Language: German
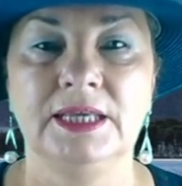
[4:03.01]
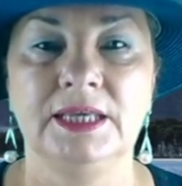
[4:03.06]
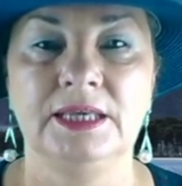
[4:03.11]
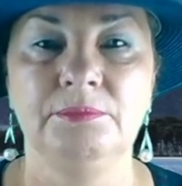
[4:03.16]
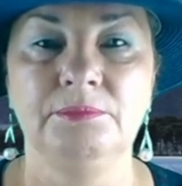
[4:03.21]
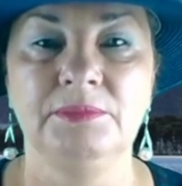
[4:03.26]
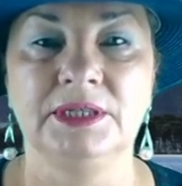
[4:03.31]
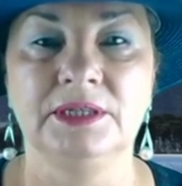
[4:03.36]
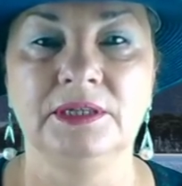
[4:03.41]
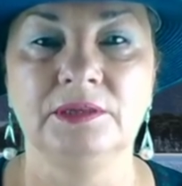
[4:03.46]

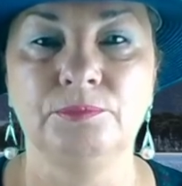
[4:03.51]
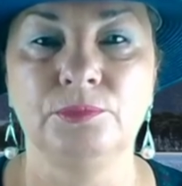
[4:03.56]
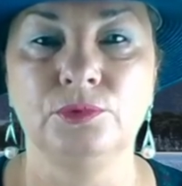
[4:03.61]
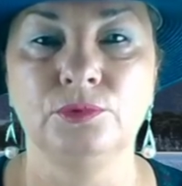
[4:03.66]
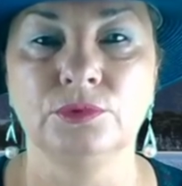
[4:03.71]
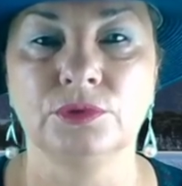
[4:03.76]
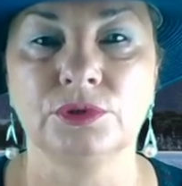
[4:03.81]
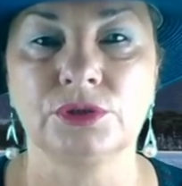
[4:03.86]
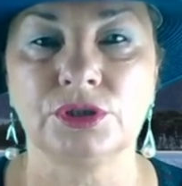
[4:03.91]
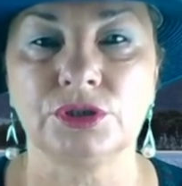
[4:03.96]
im
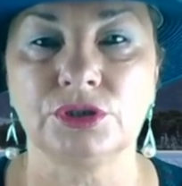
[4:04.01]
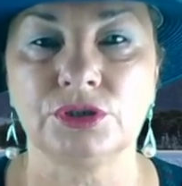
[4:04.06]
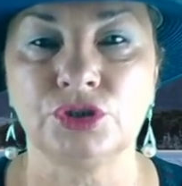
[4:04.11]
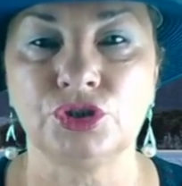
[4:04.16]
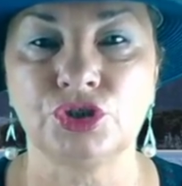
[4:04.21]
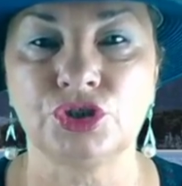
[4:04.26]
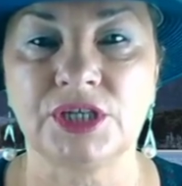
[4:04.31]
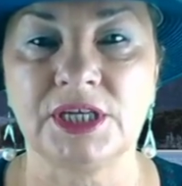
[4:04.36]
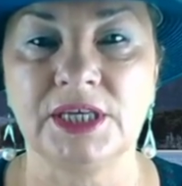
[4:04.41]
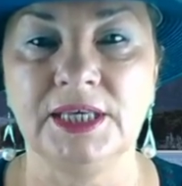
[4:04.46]
Mittelpunkt
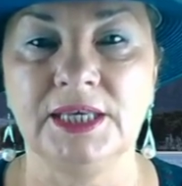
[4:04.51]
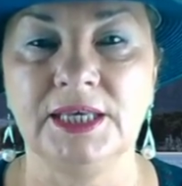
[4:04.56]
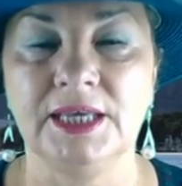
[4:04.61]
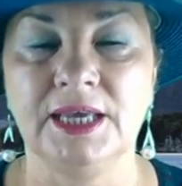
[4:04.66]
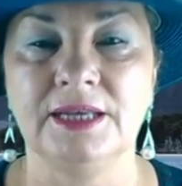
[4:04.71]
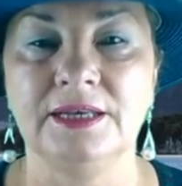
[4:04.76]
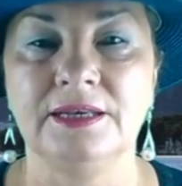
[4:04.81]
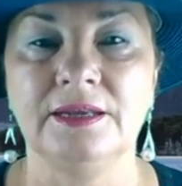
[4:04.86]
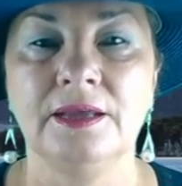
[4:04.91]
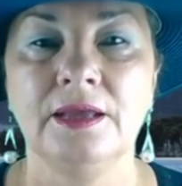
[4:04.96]

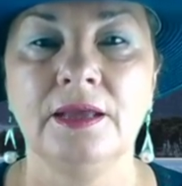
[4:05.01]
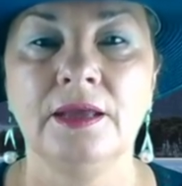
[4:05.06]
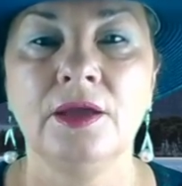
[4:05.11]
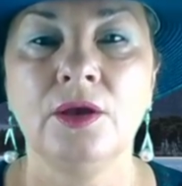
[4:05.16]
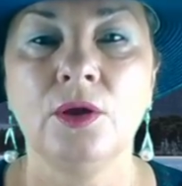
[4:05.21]
stehen,